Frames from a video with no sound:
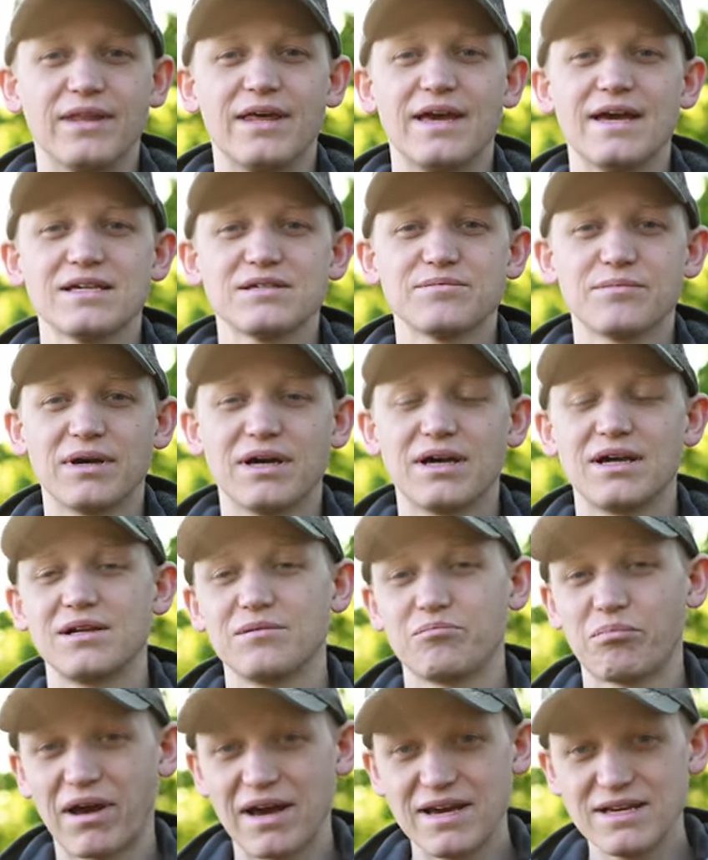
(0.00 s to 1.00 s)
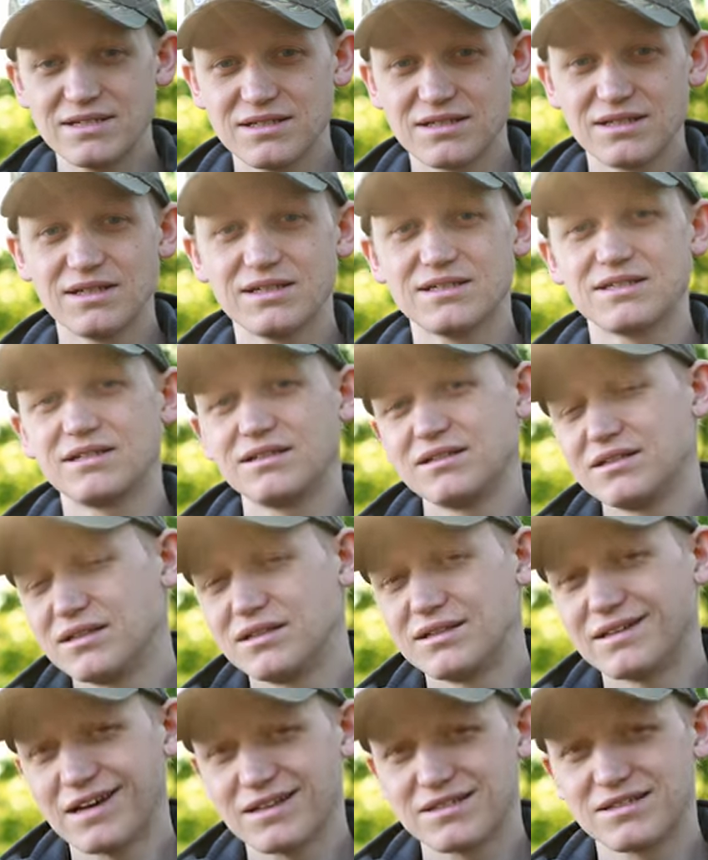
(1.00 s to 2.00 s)
Erstmal preislich sind
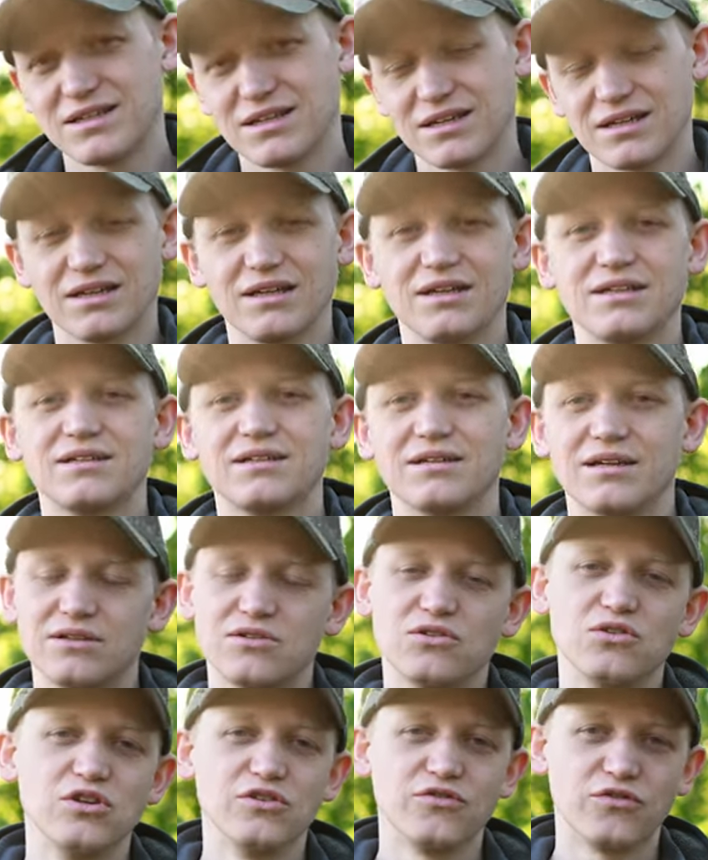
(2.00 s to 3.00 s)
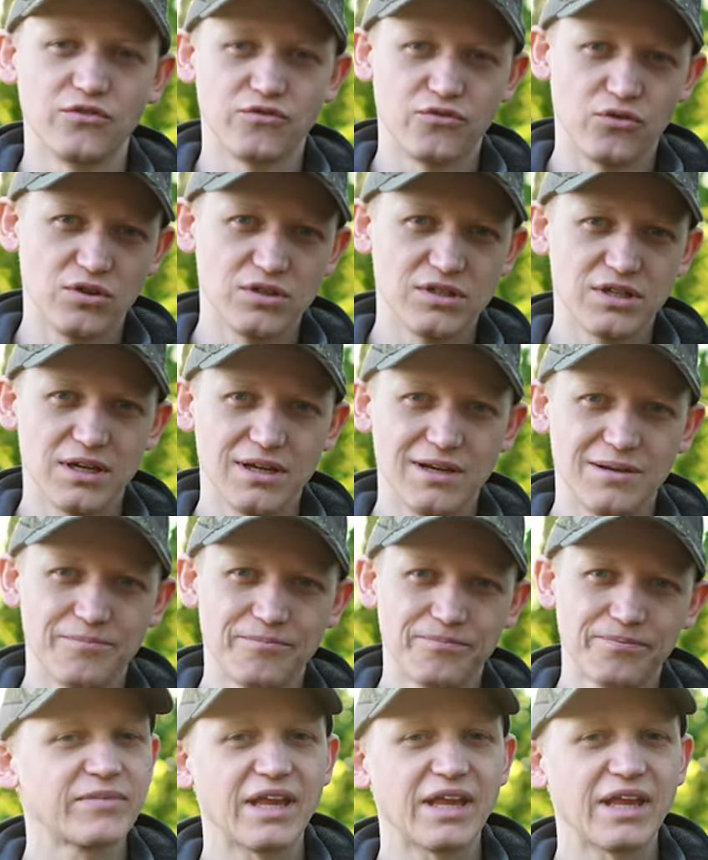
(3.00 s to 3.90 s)
die Nachtsichtgeräte natürlich von Vorteil.